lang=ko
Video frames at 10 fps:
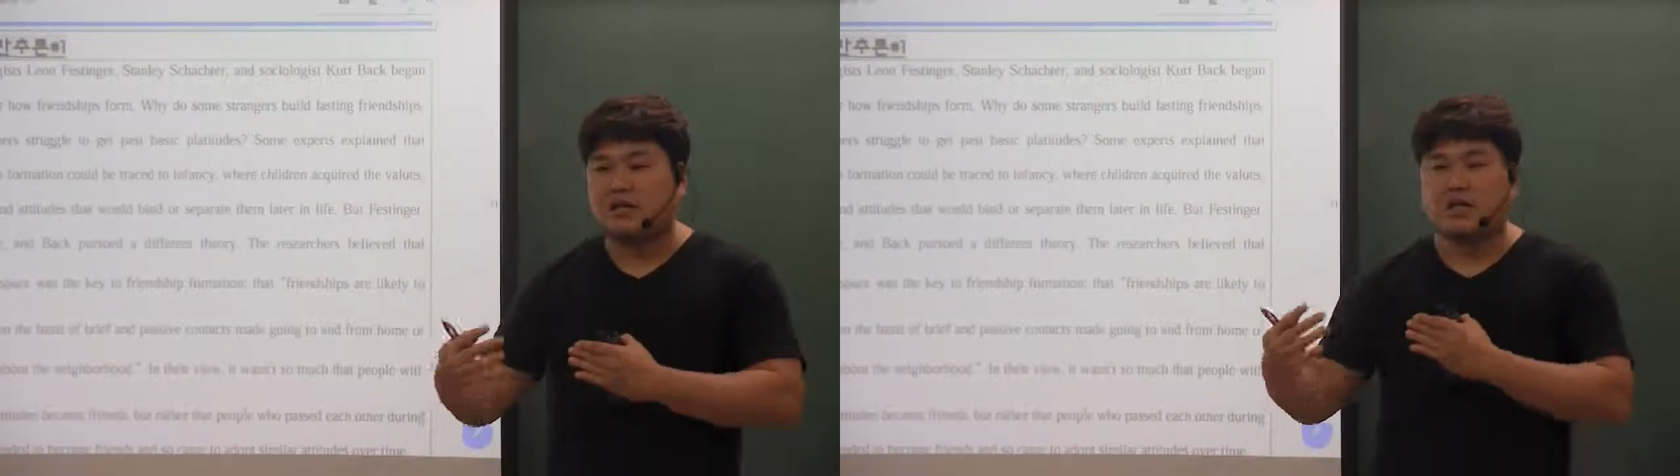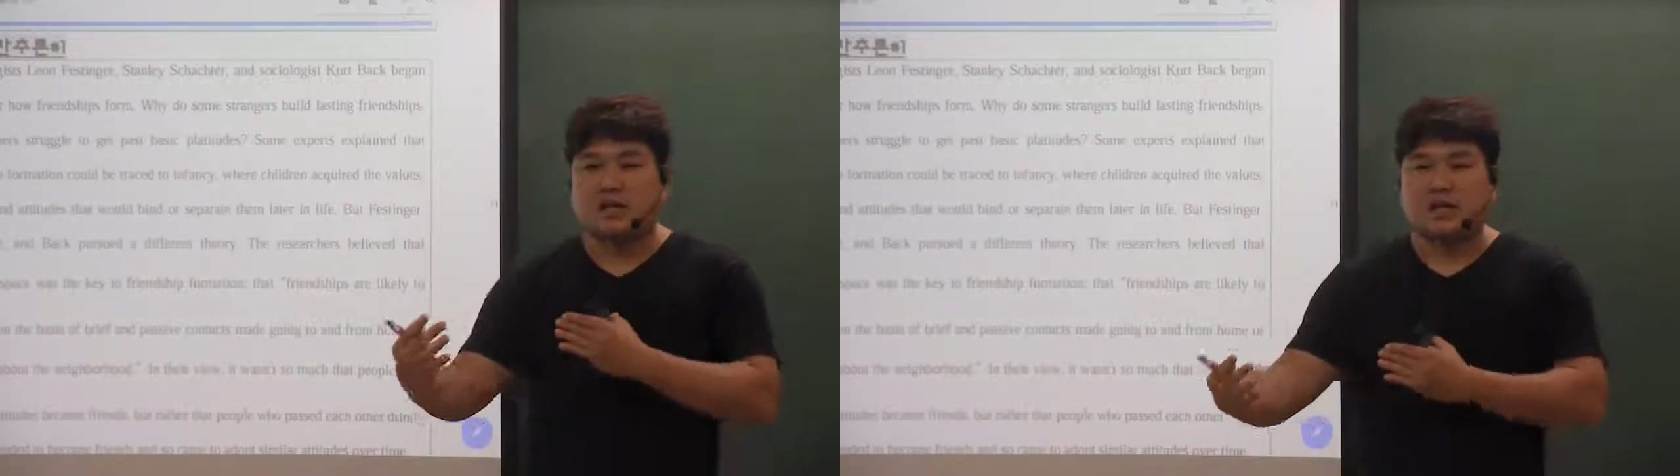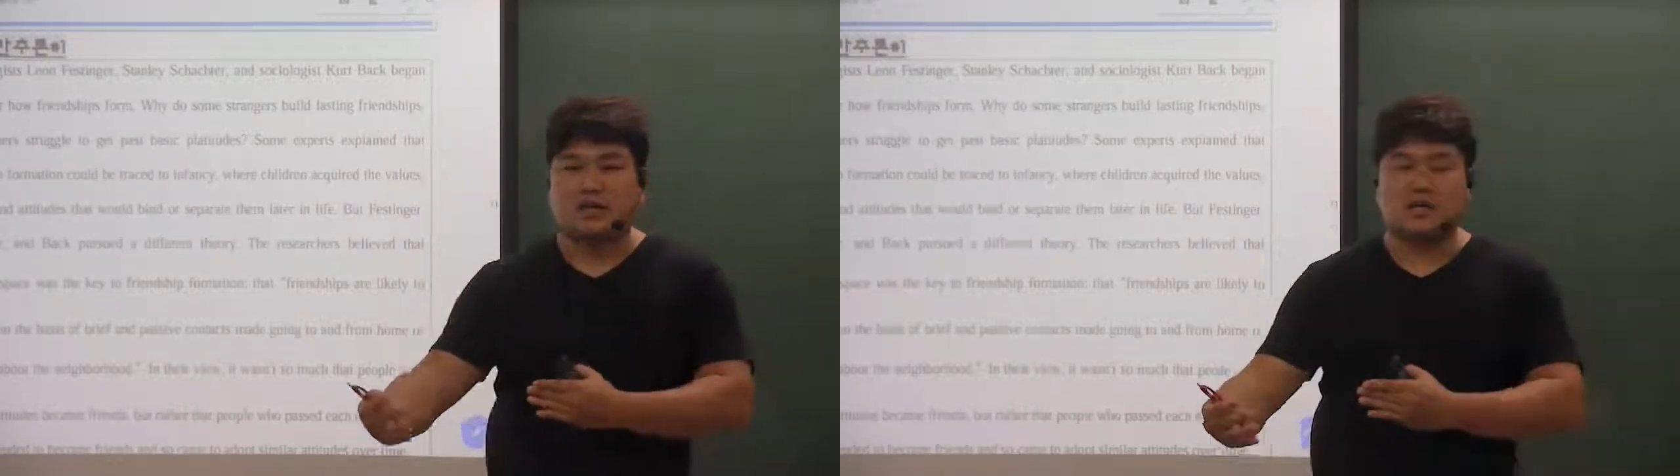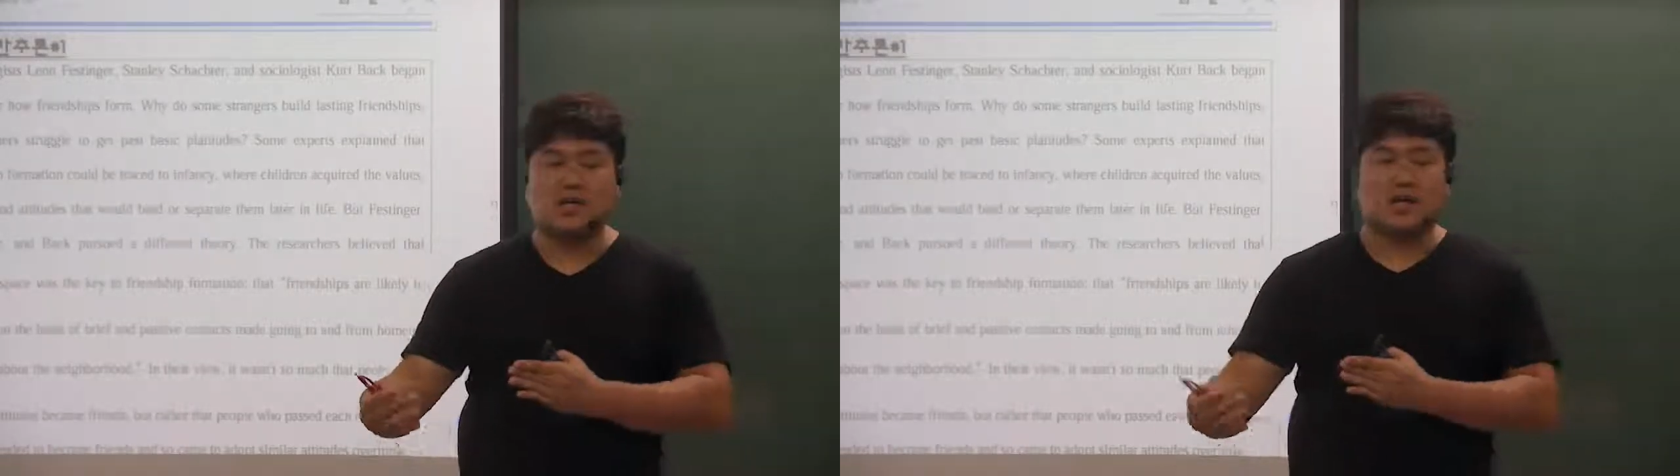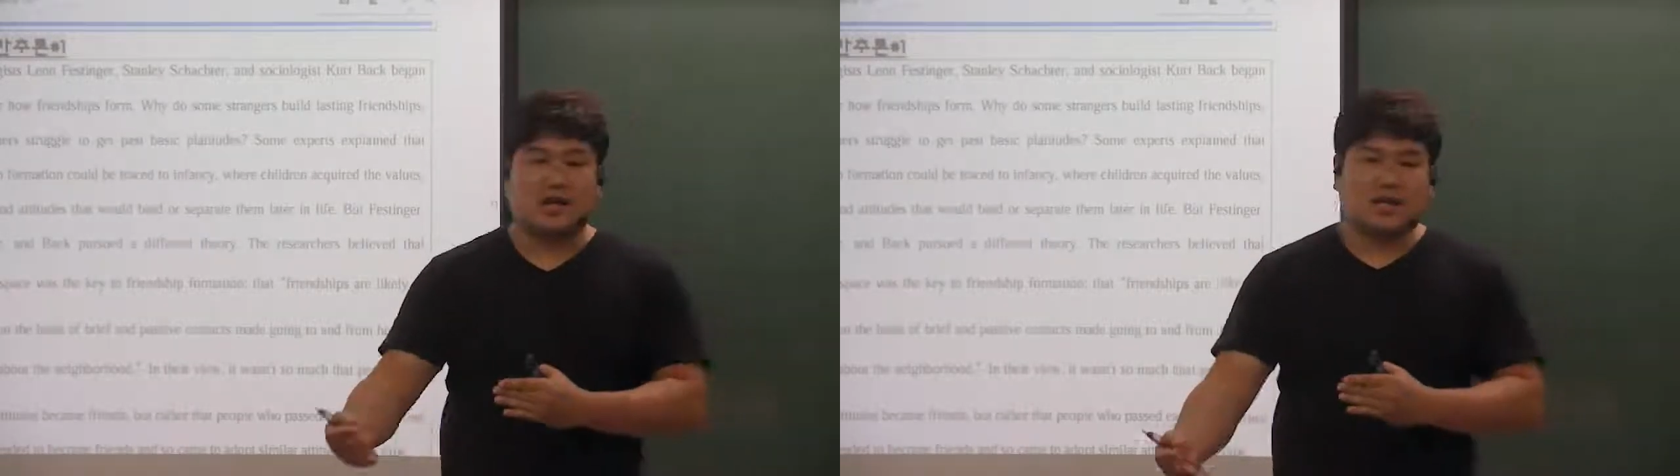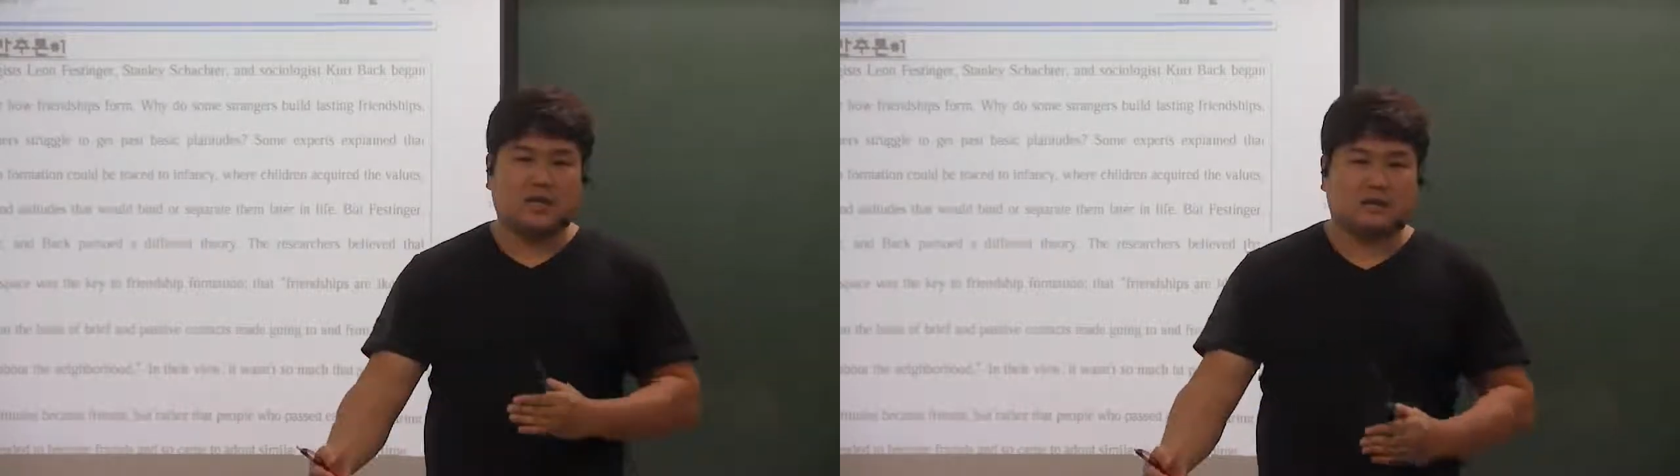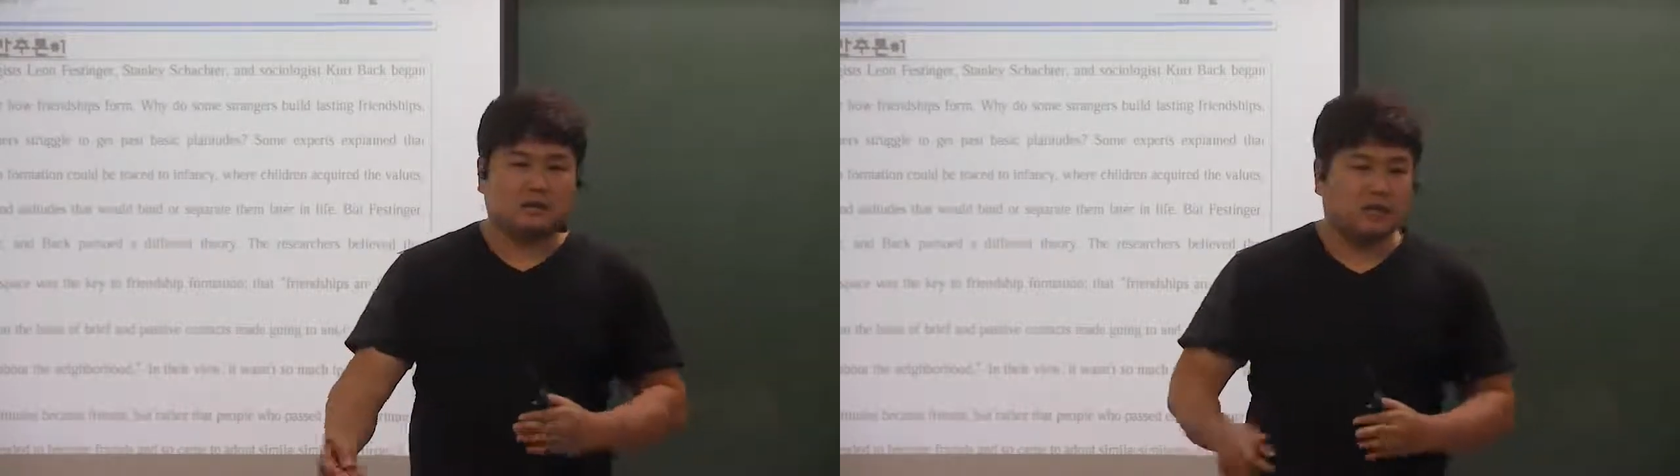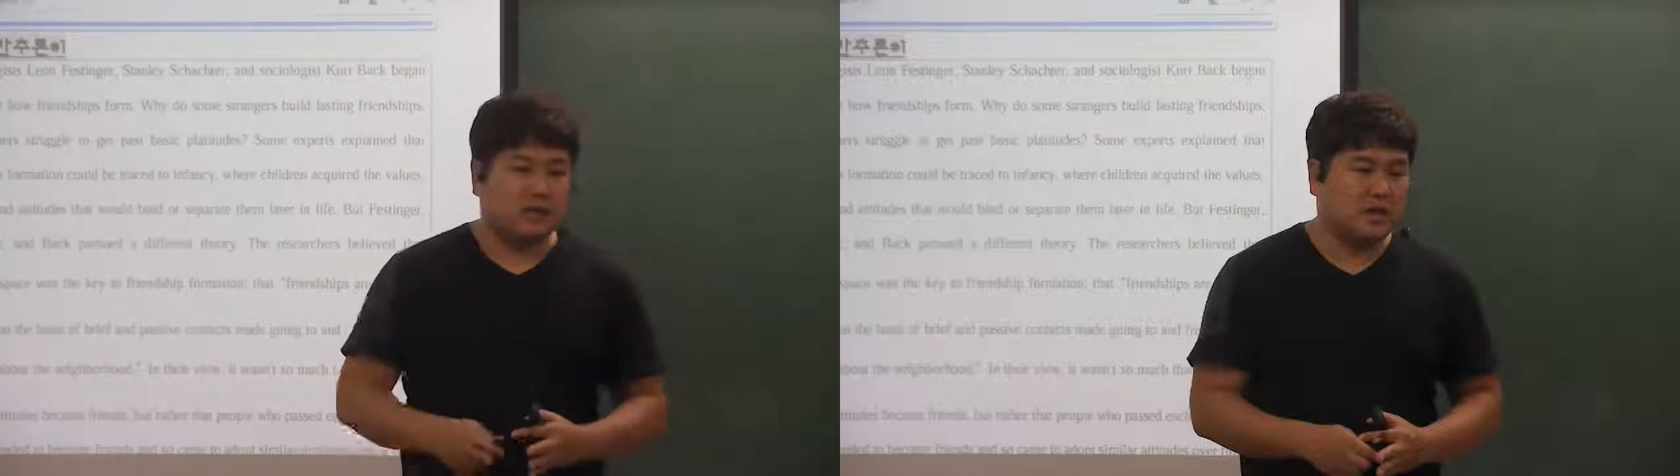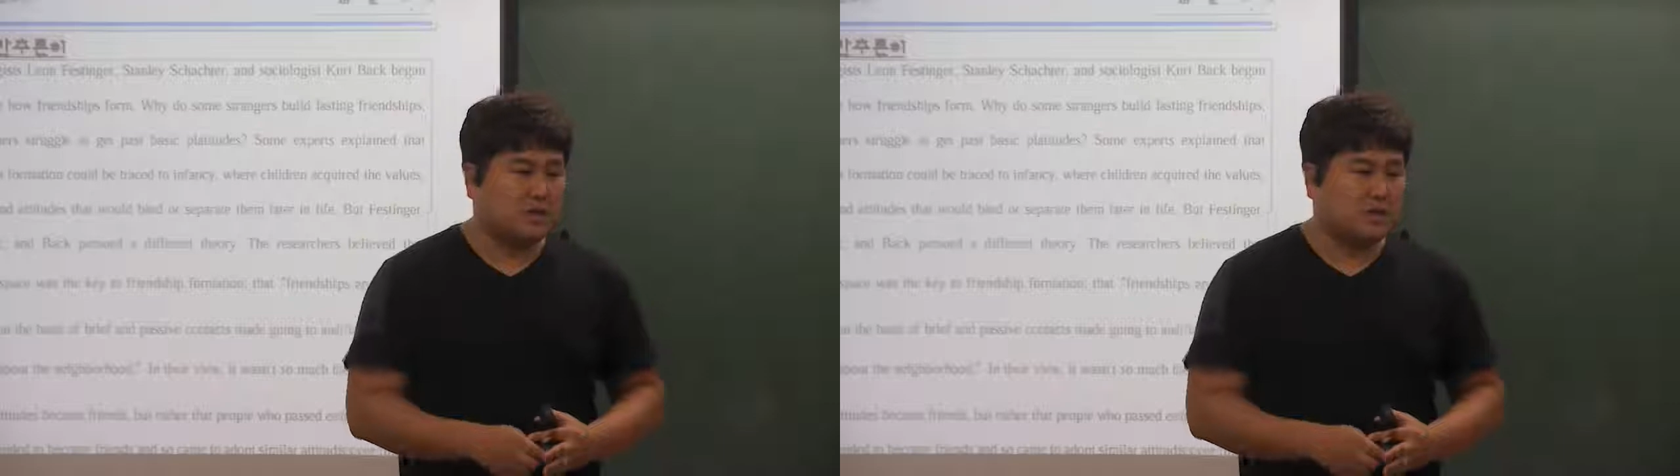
이야기를 하게 되는 겁니다.